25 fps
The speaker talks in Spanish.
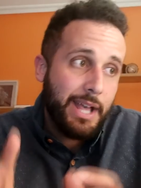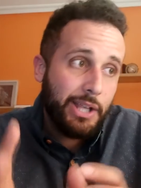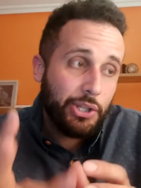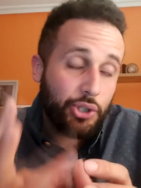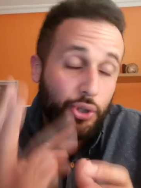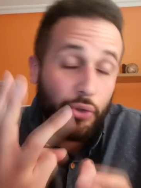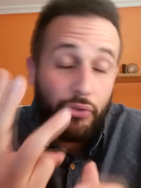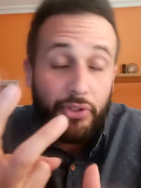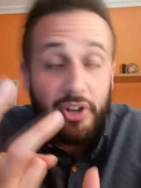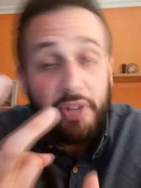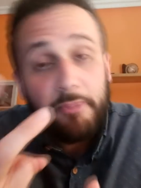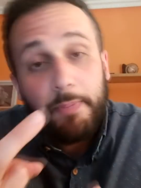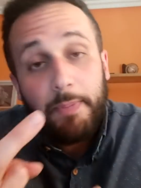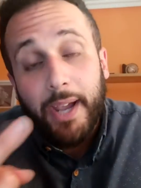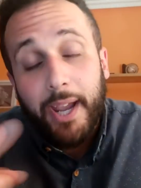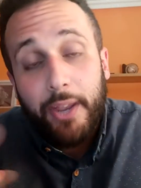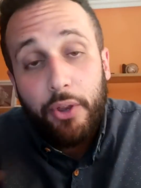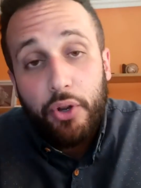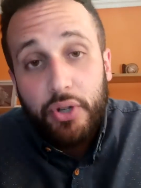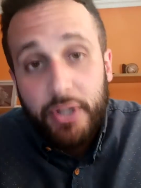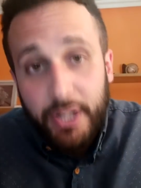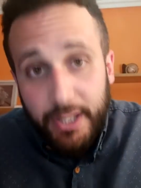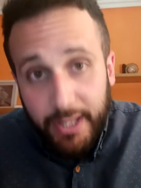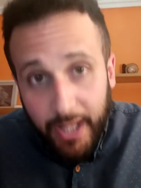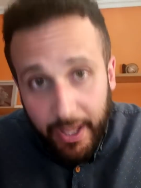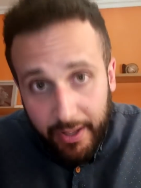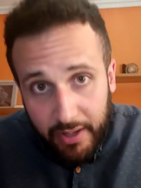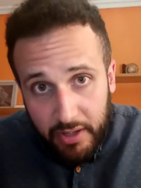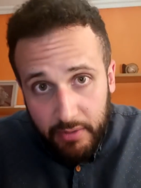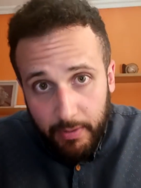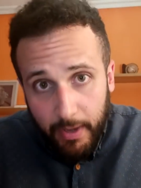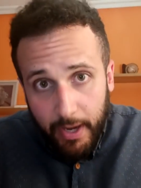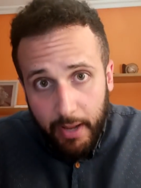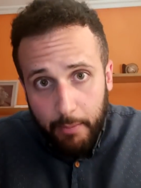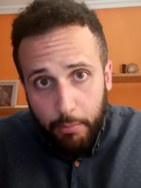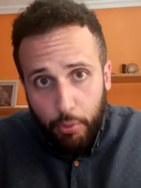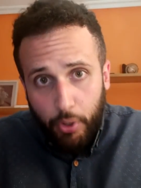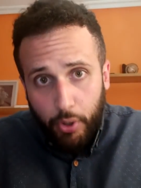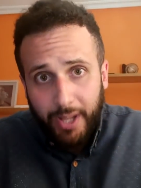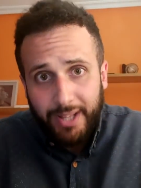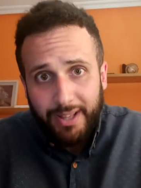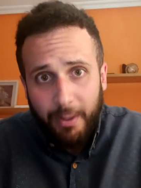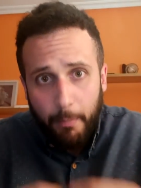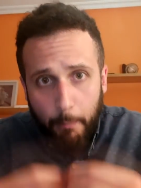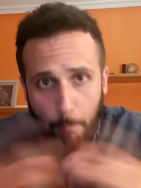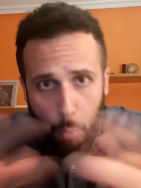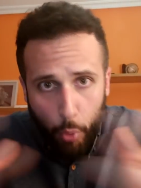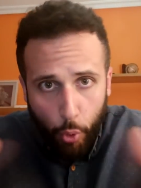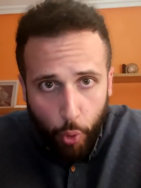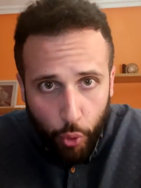Son tres pequeños detalles, ¿vale? Porque
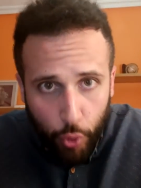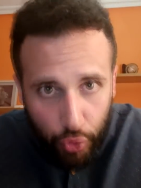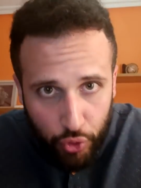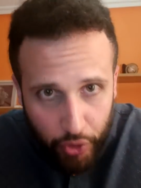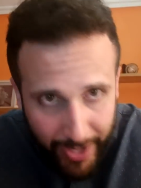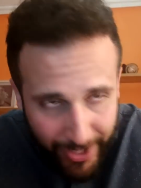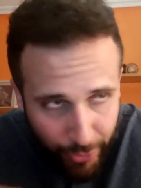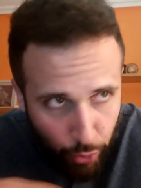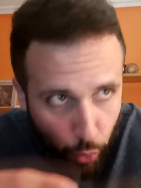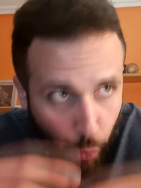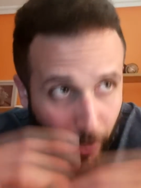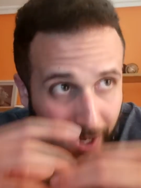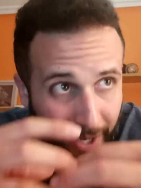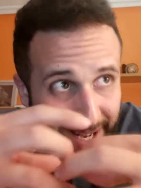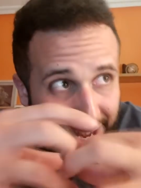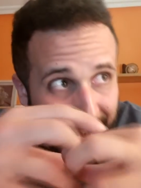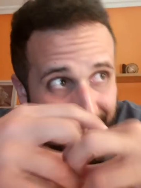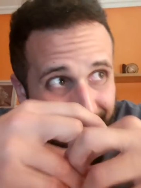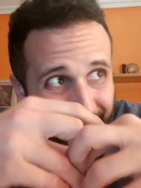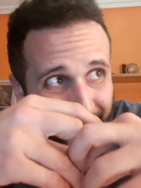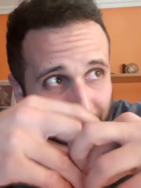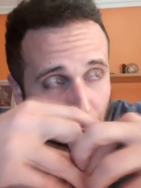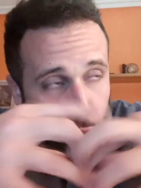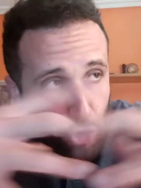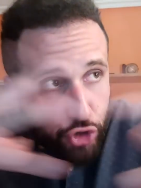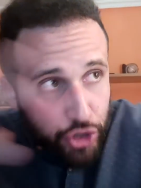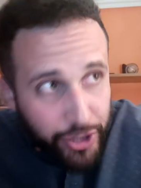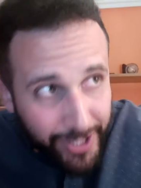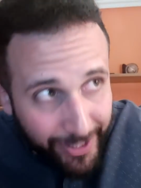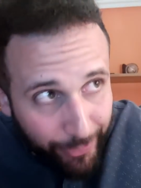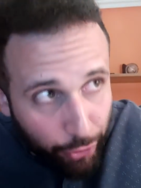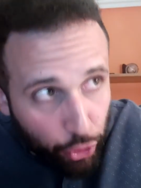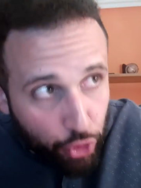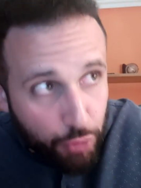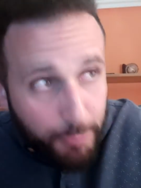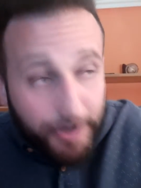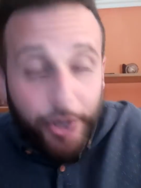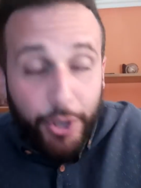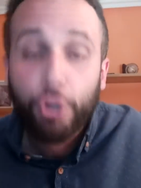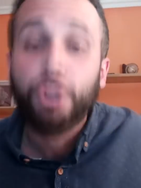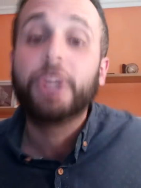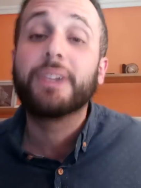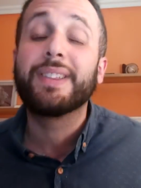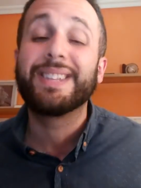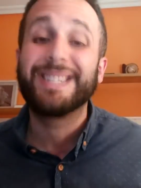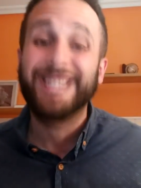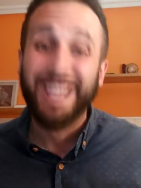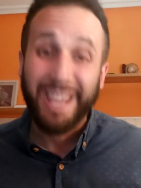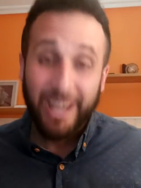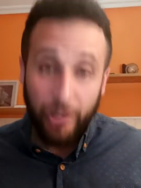tampoco es un canal de 200 millones
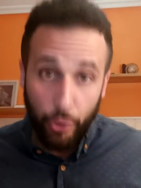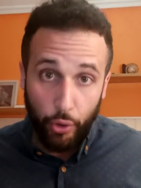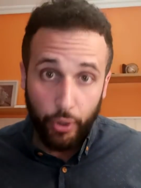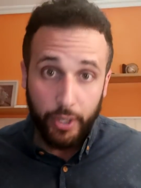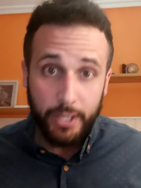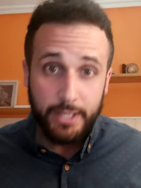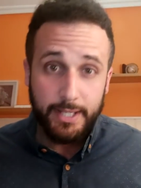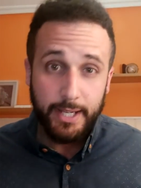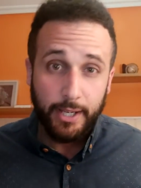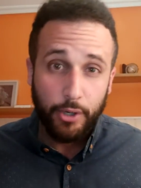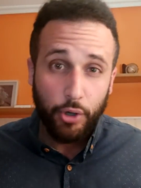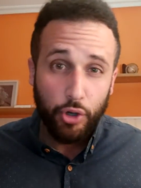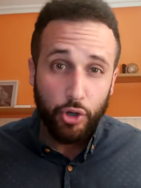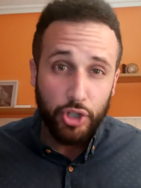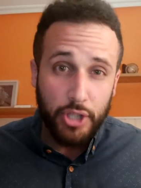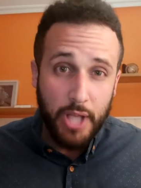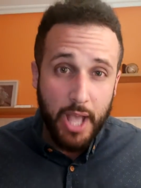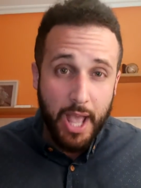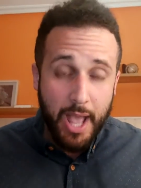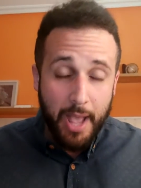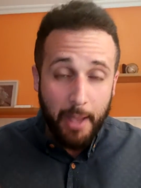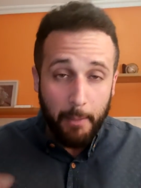de seguidores, chicos,